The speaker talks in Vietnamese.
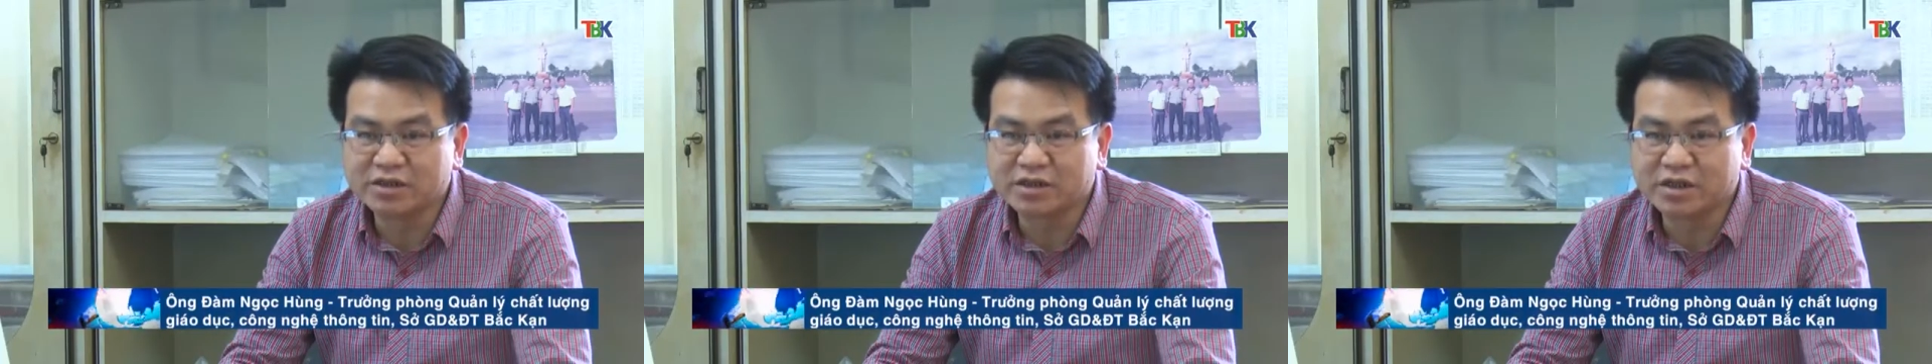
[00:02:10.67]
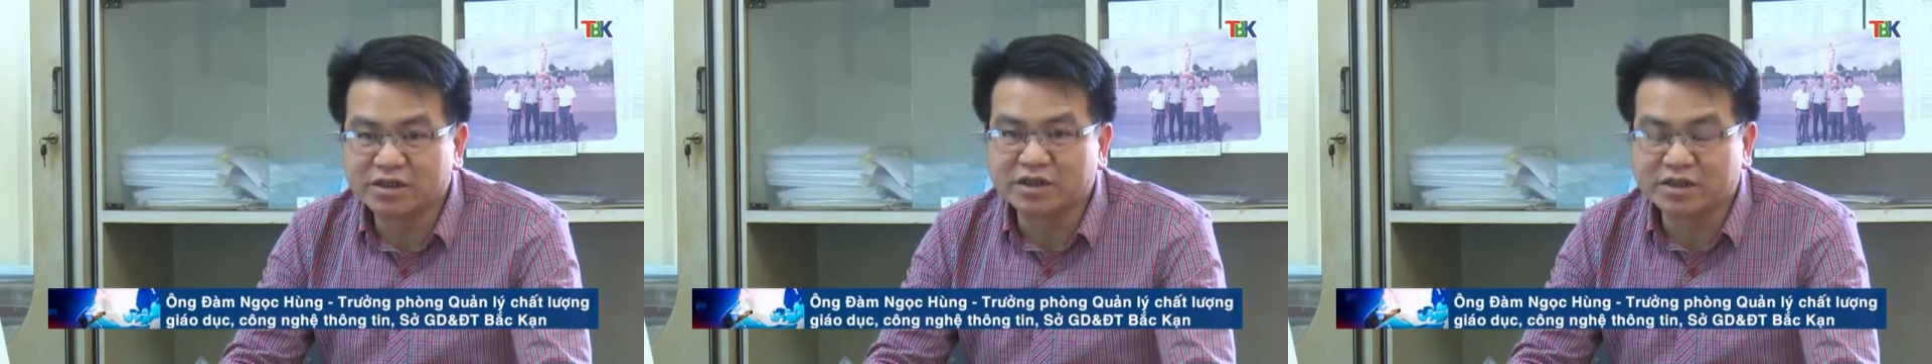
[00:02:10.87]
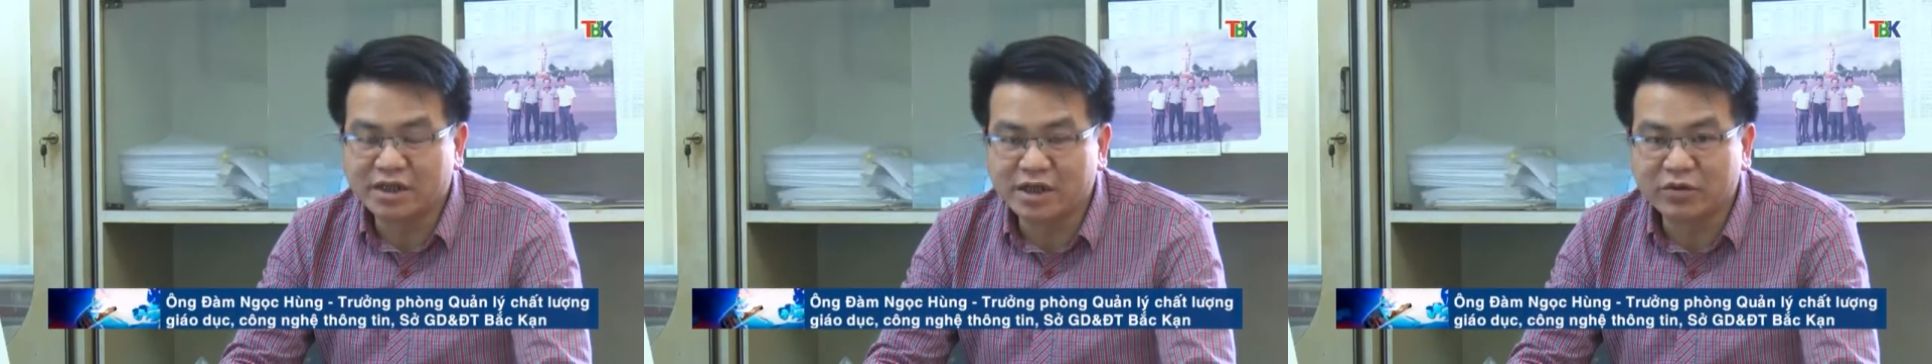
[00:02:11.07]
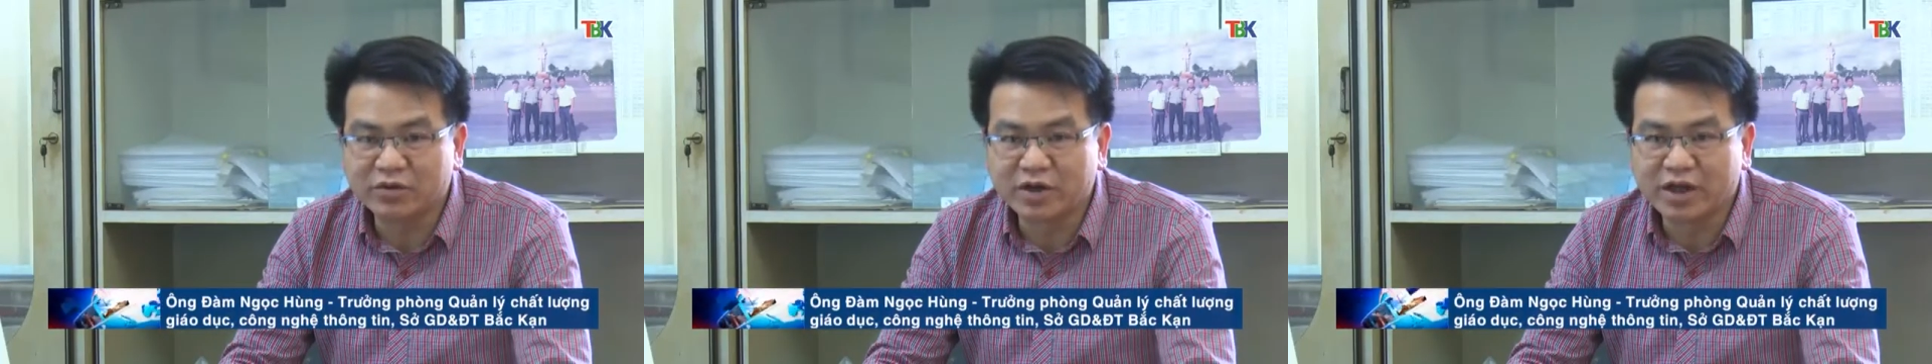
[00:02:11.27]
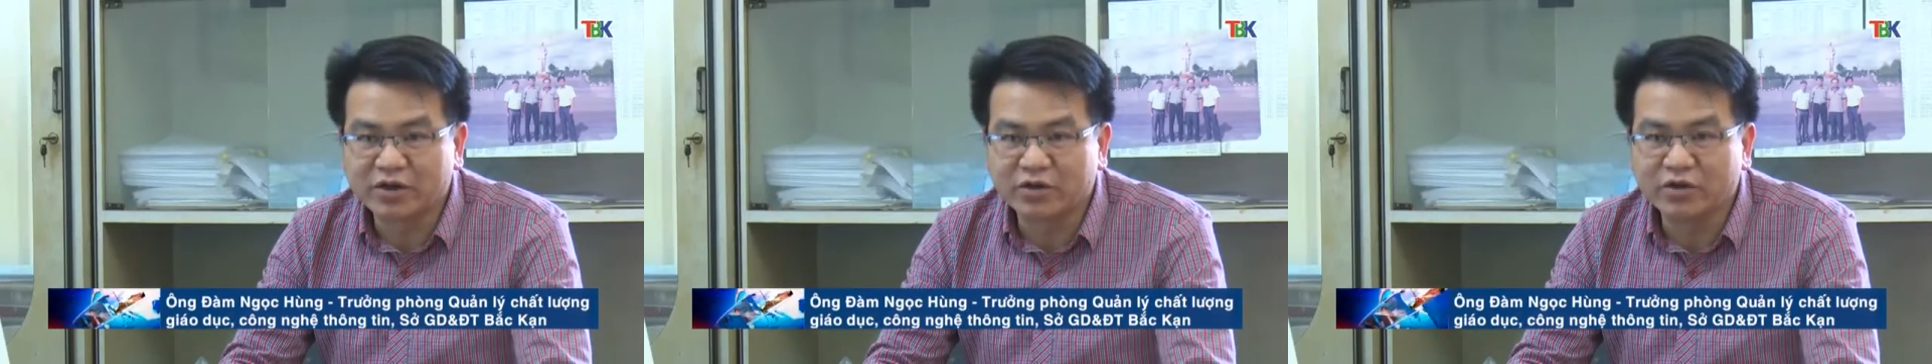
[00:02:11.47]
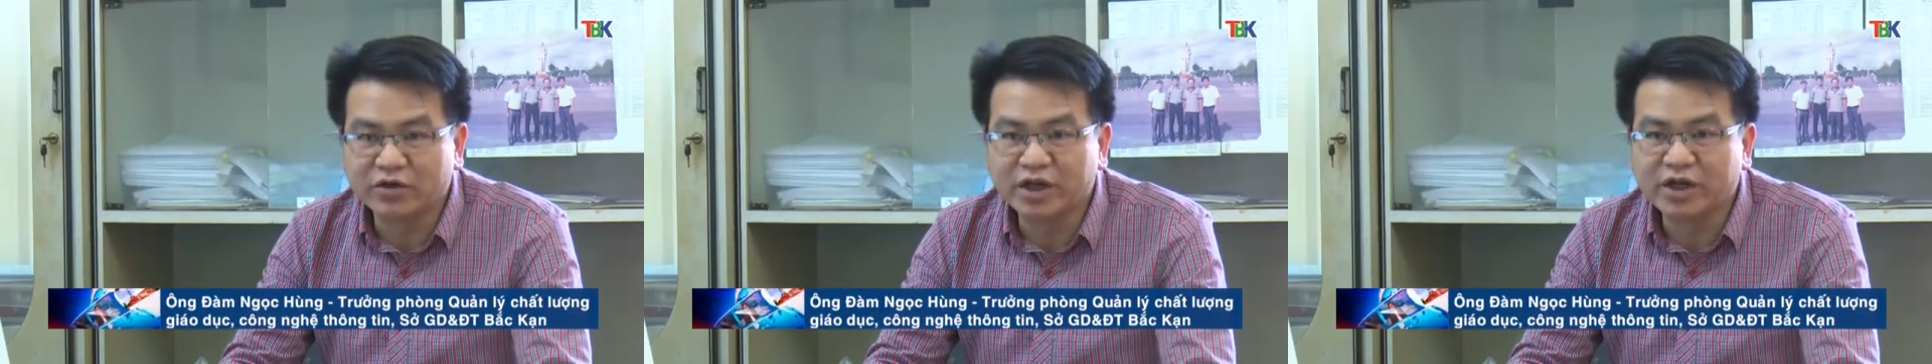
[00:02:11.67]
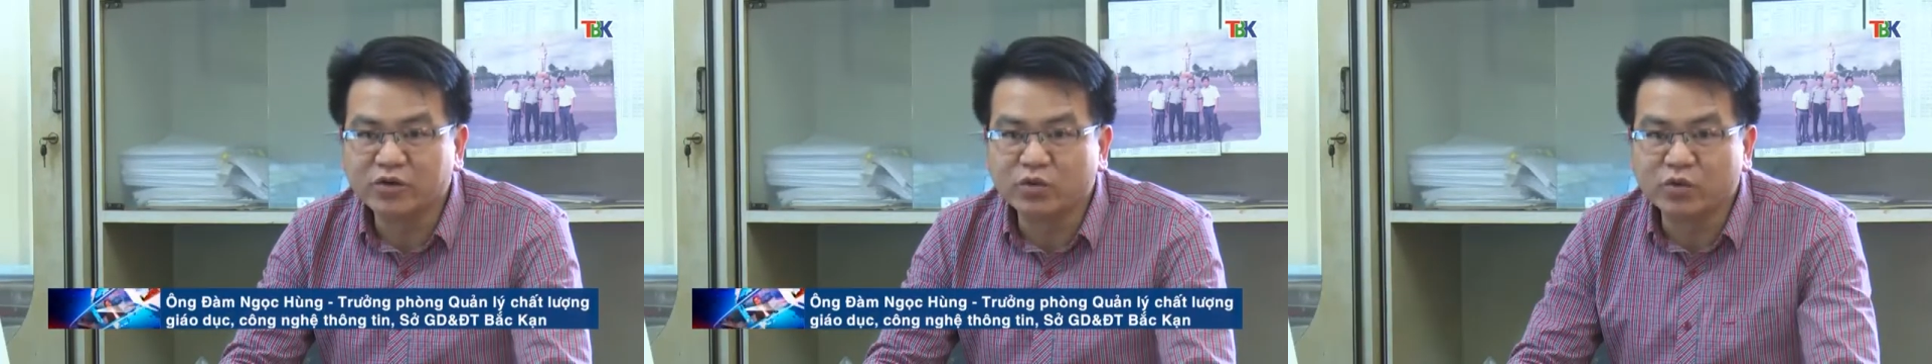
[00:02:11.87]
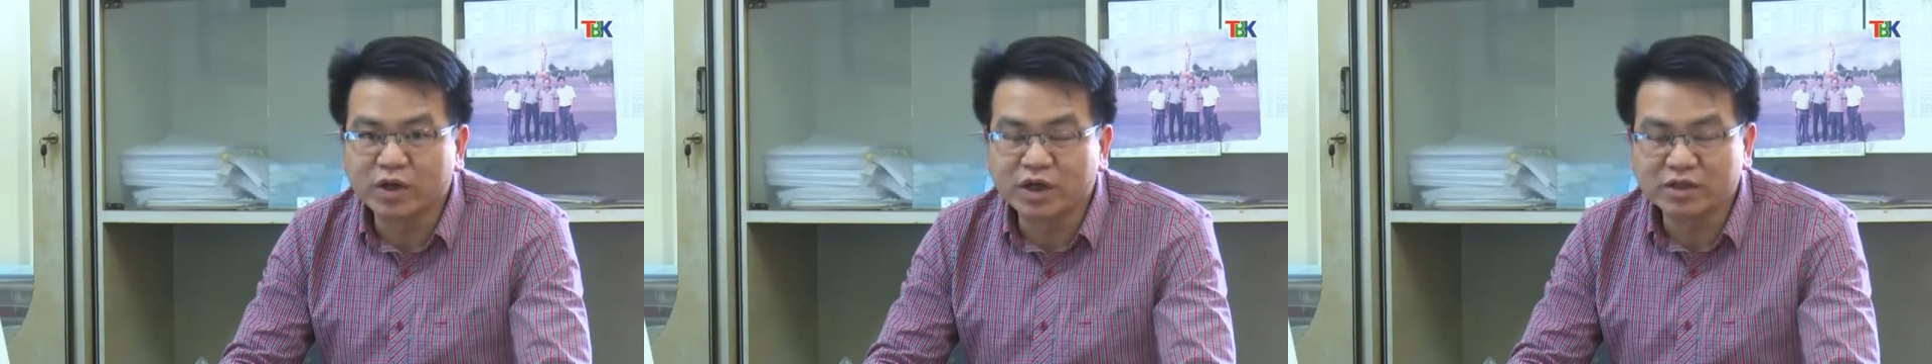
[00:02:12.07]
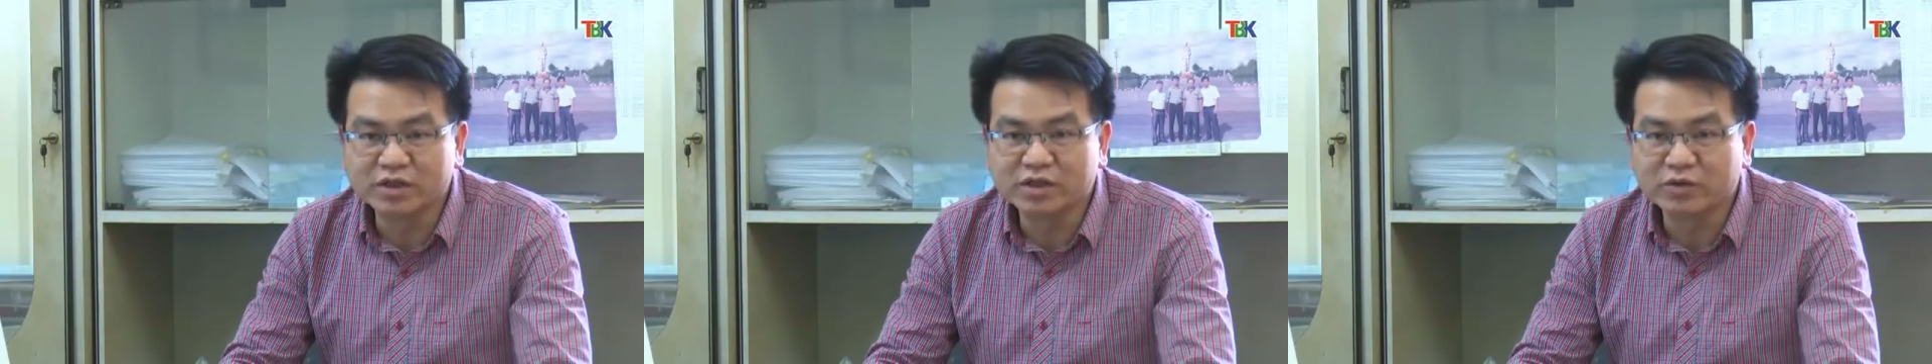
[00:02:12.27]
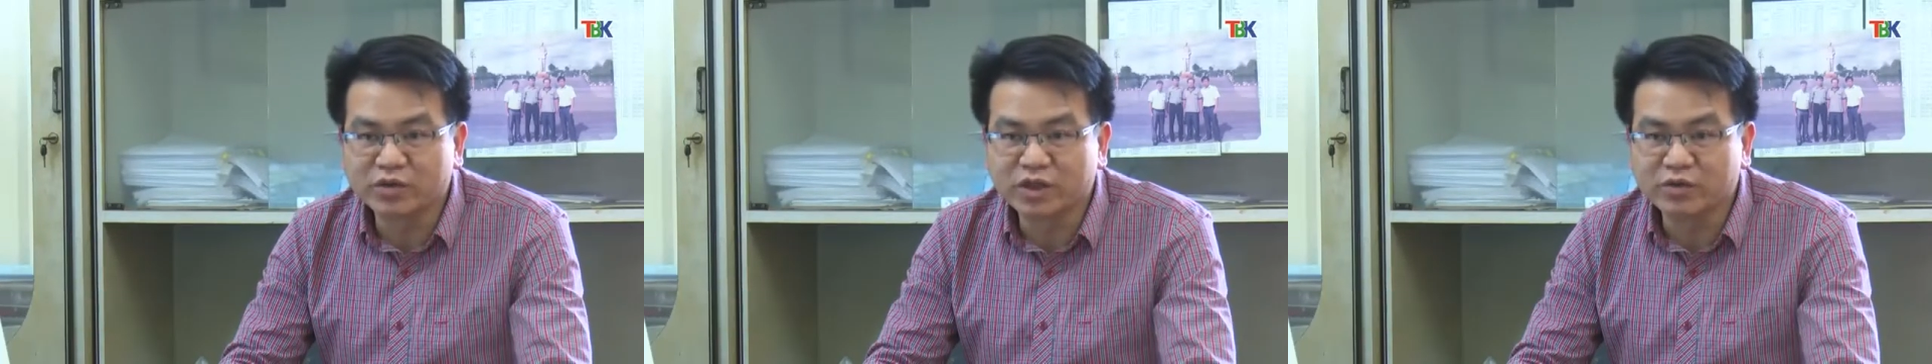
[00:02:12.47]
cơ sở dữ liệu là có đầy đủ các
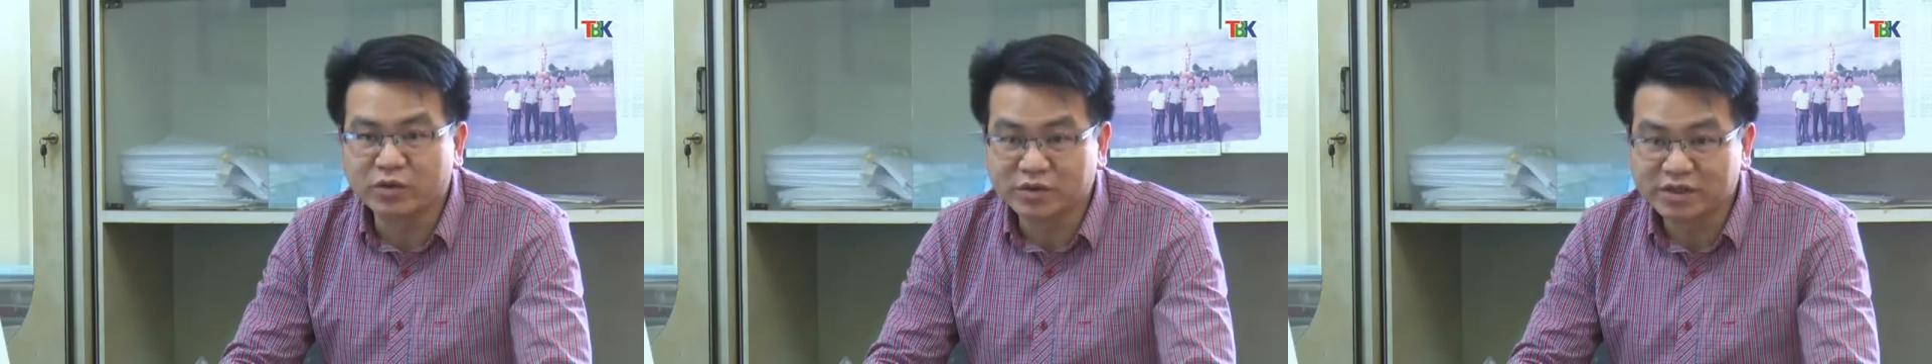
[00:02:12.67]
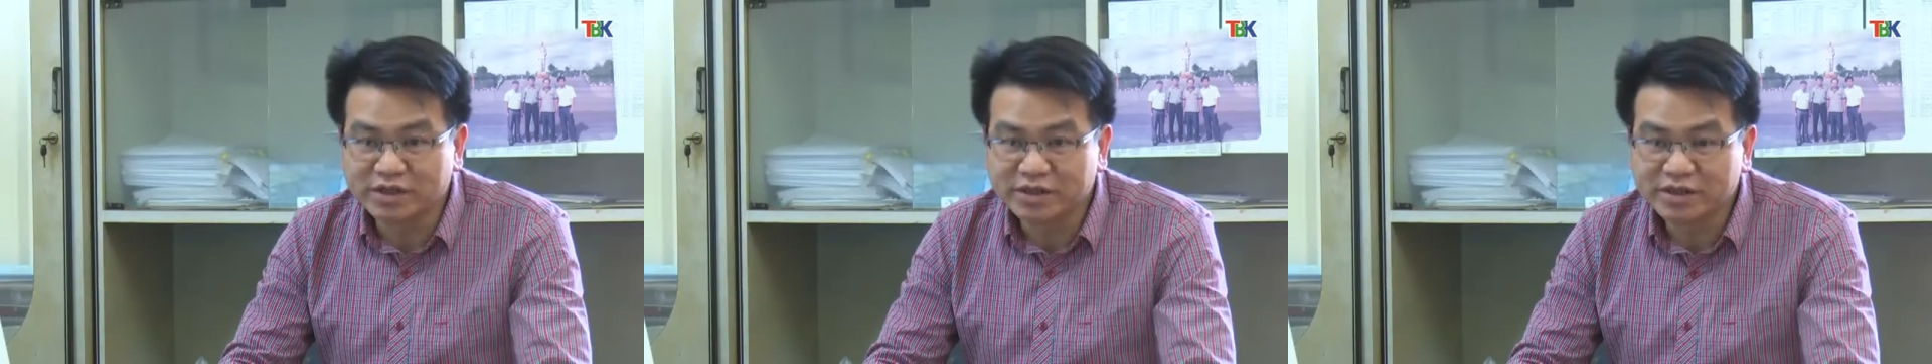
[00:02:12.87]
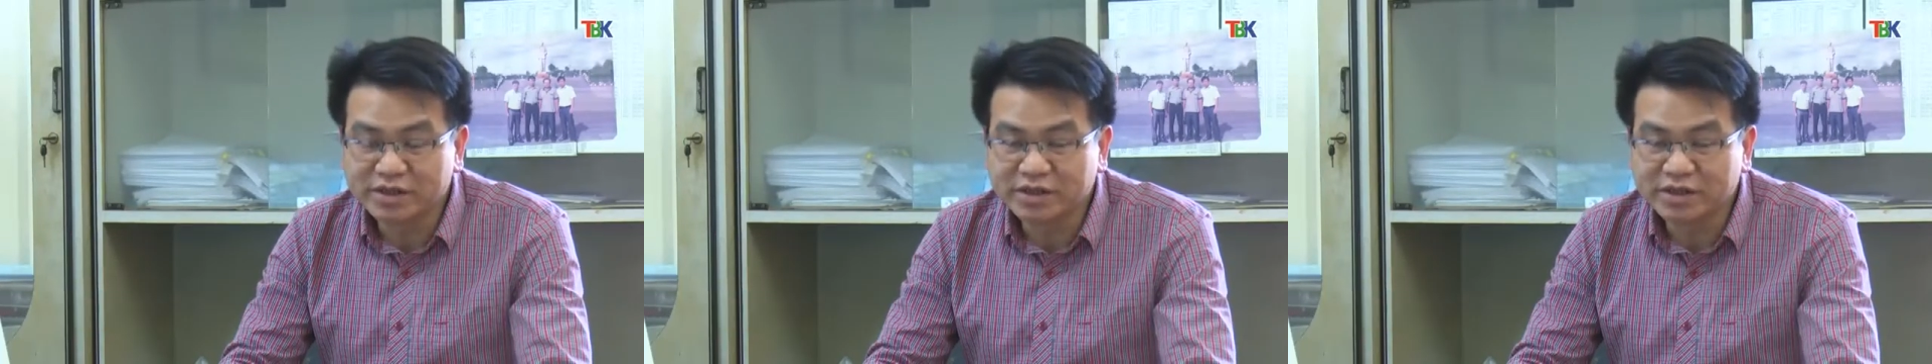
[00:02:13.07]
thông tin của học sinh.